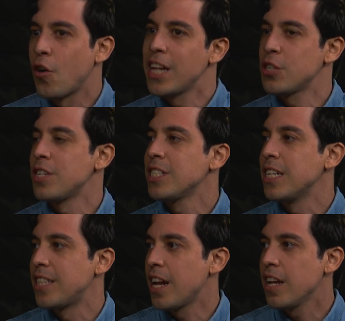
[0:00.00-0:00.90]
todas las
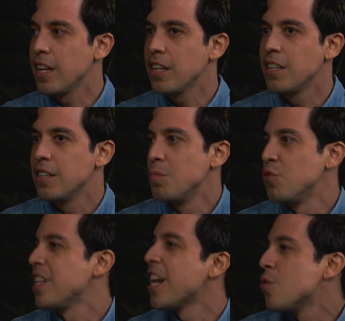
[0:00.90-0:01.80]
cosas que están ahí
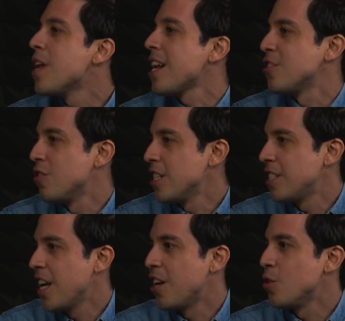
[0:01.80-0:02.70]
pues, tienen una razón
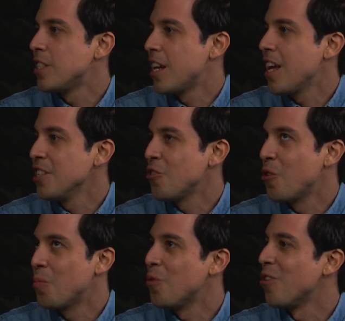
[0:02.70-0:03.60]
de ser, no están nadie
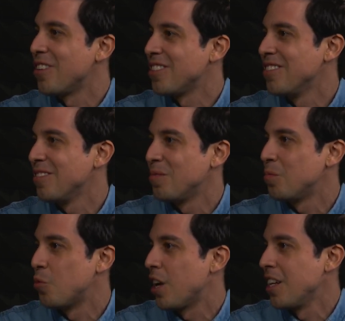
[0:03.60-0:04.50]
solo por,
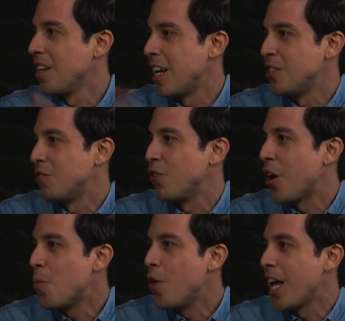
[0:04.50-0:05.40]
porque las
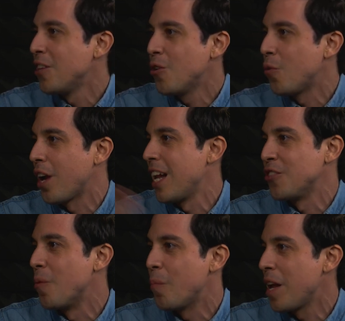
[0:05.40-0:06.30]
fui acumulando, porque
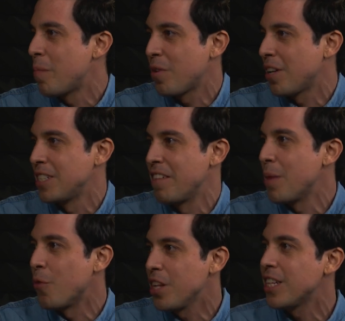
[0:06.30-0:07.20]
las compré, porque se
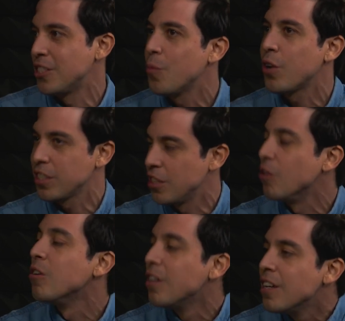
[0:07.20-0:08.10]
veían bonitas, ¿no? porque
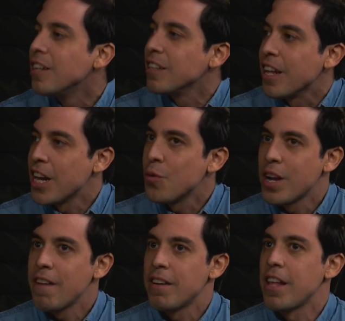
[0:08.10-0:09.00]
sino tienen
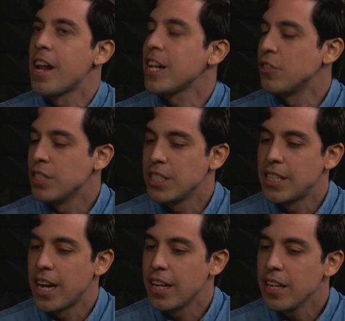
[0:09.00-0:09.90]
una verdadera razón de
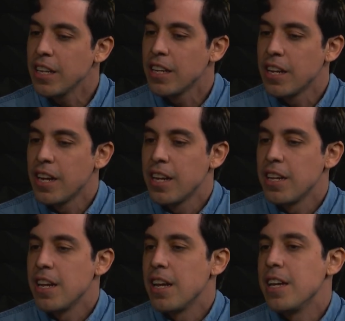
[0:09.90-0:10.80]
estar ahí.
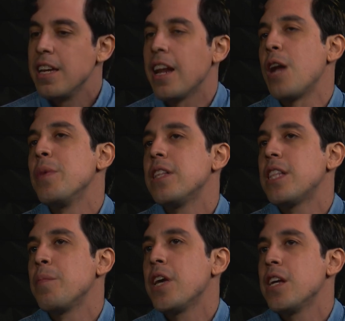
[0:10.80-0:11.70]
Y
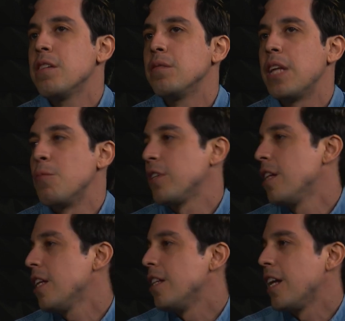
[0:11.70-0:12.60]
realmente también
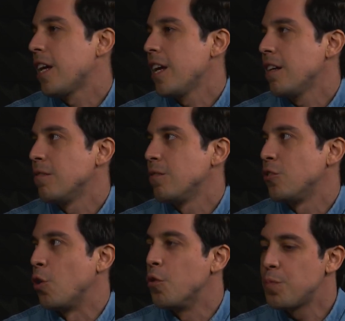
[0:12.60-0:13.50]
tenemos que entender que
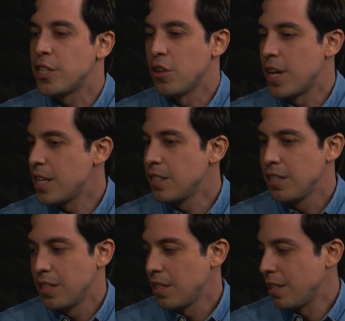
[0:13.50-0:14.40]
somos personas